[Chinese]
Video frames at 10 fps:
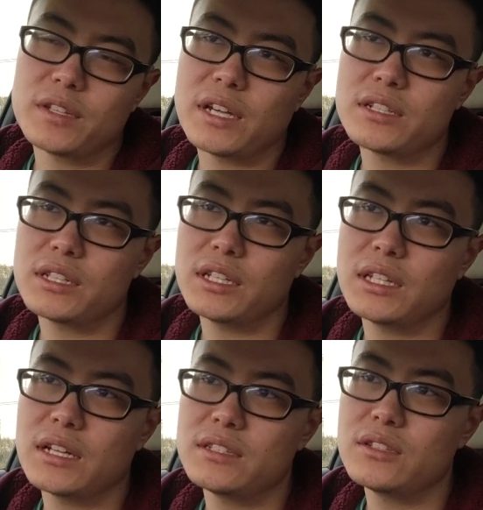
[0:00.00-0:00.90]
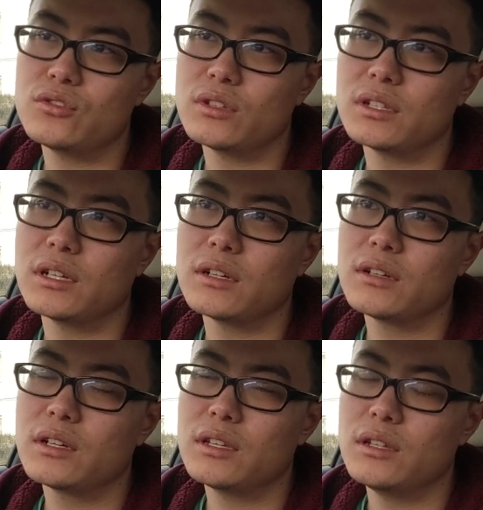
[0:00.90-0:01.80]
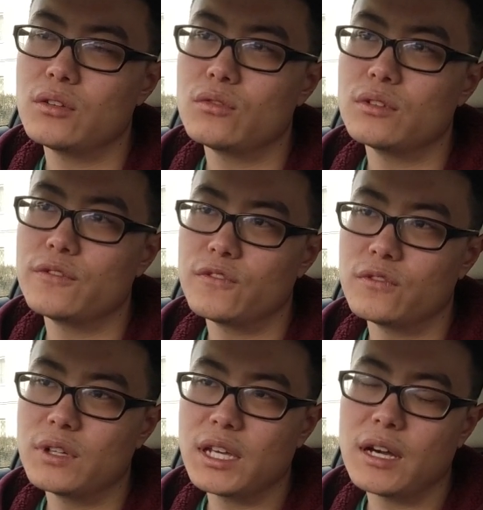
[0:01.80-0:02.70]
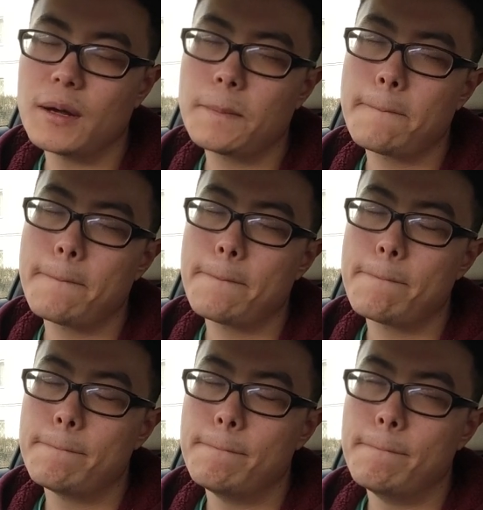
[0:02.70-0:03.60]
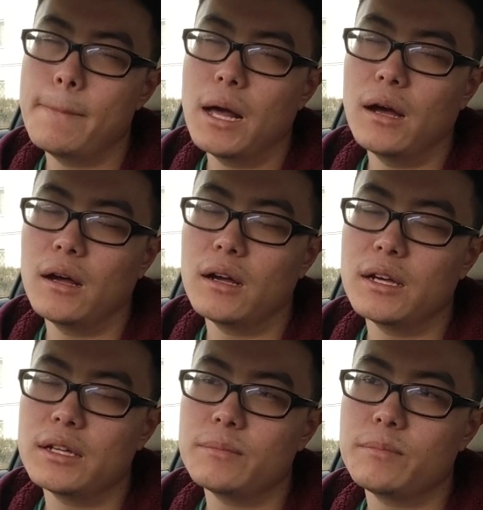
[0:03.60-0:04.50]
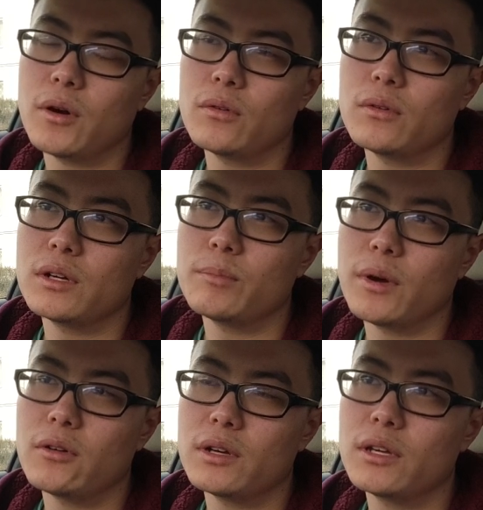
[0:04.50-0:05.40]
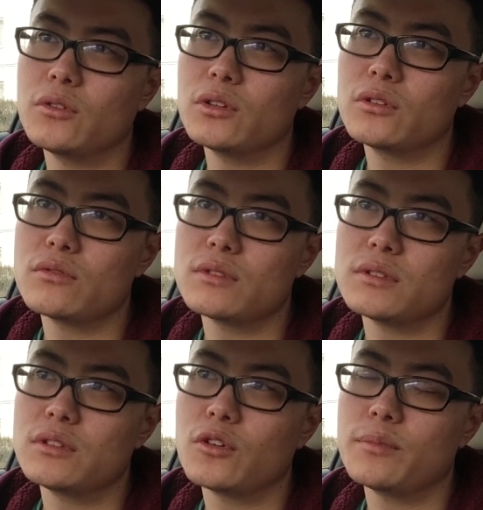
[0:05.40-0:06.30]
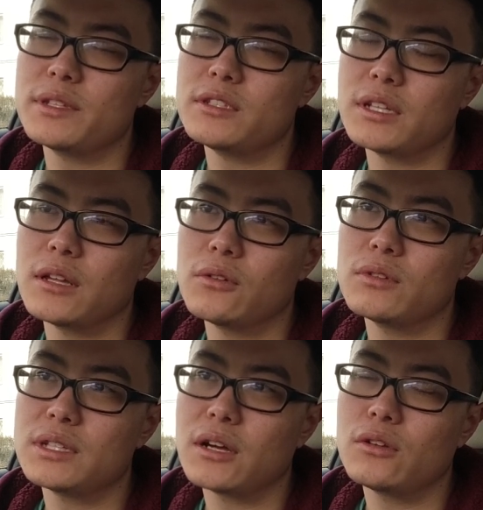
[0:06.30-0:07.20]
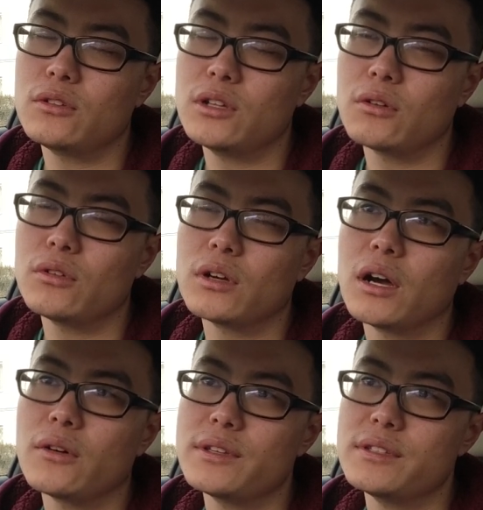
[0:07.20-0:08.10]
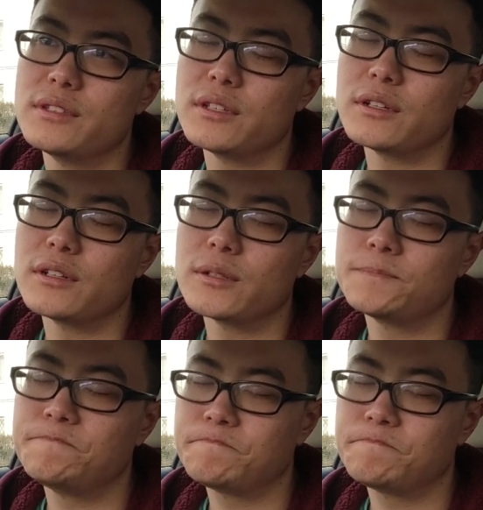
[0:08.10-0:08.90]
但是你一旦进去了呢，英国的福利啊，啊，包括包括英国的工资都比其他的国家略要略高一些哈。